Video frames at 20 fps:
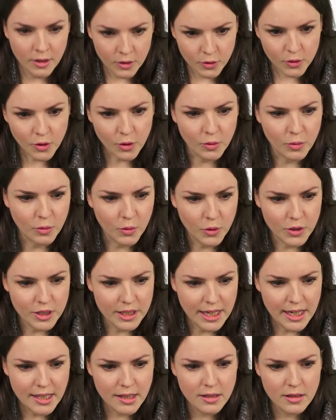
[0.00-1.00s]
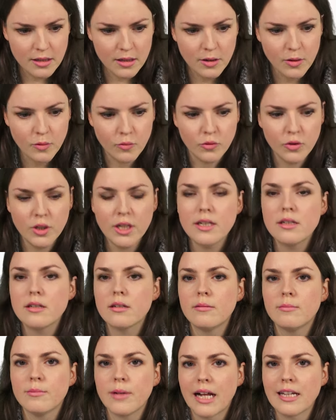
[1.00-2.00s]
So, und jetzt wird
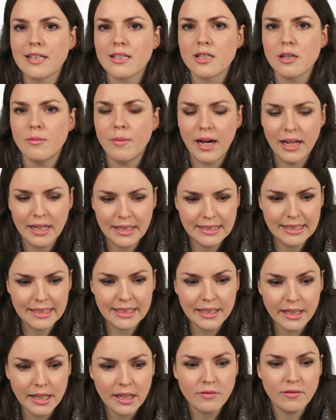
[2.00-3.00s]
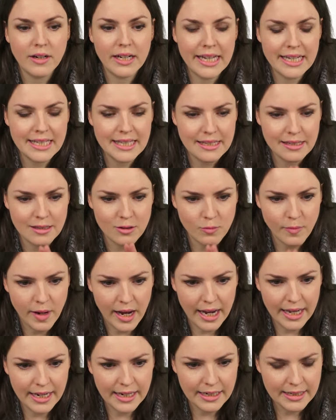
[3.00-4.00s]
ganz normal integriert, weil jetzt ist es um
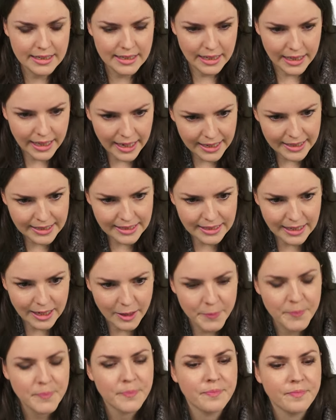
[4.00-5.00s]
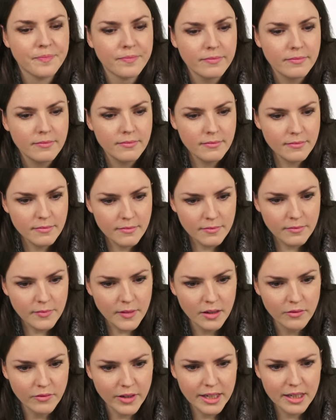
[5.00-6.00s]
einiges leichter.
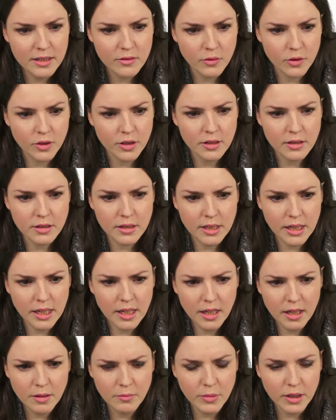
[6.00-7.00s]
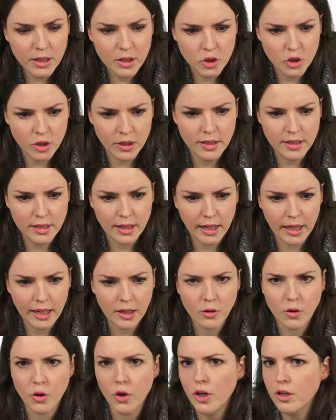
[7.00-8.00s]
Wenn ihr es von dem hier schon
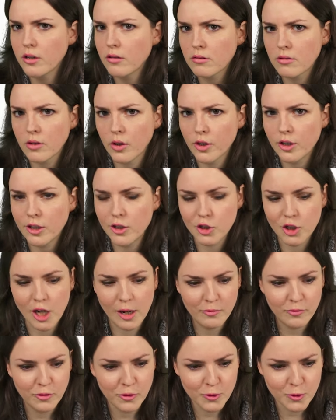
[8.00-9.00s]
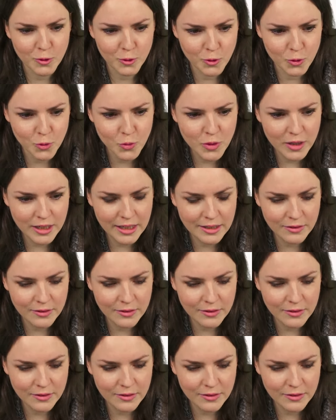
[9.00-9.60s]
integrieren könnt, könnt ihr die Stammfunktion suchen.